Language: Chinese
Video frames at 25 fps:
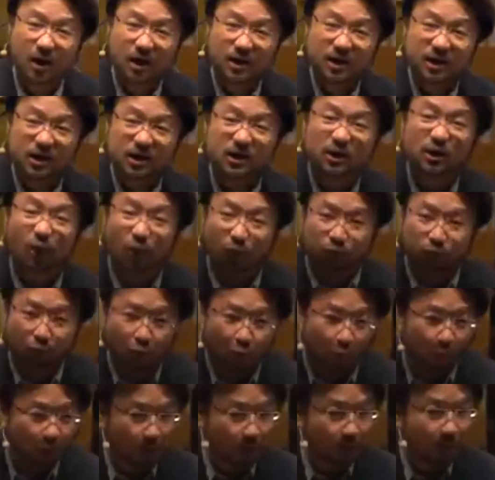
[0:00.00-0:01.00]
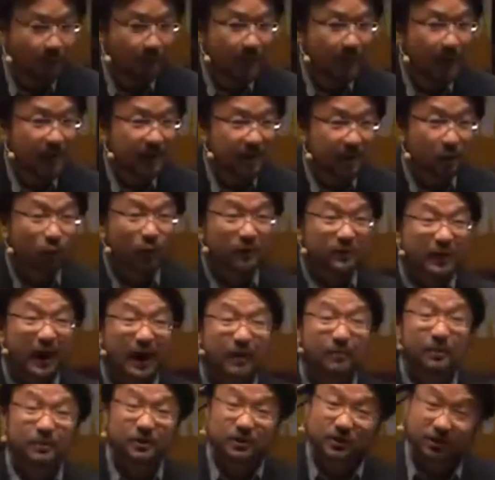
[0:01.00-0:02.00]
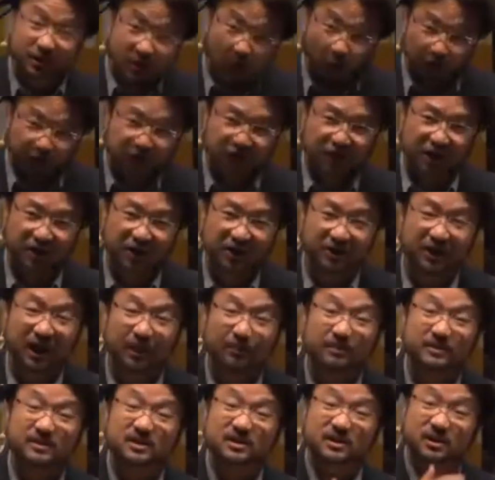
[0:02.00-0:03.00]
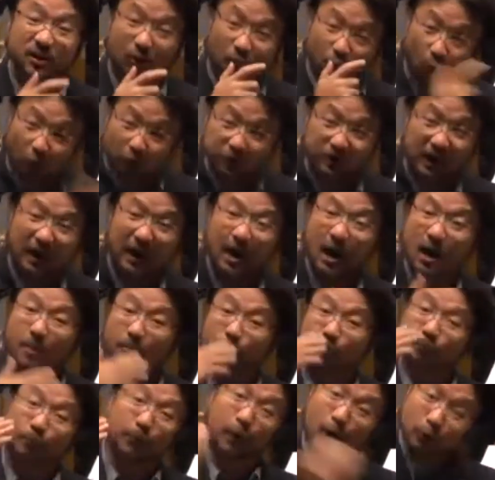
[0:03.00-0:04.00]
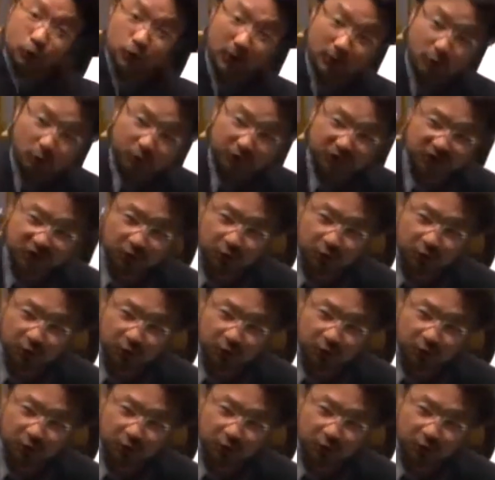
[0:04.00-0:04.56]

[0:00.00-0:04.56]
一定要复国，因为他们要建立他们自己的国家，不要再做寄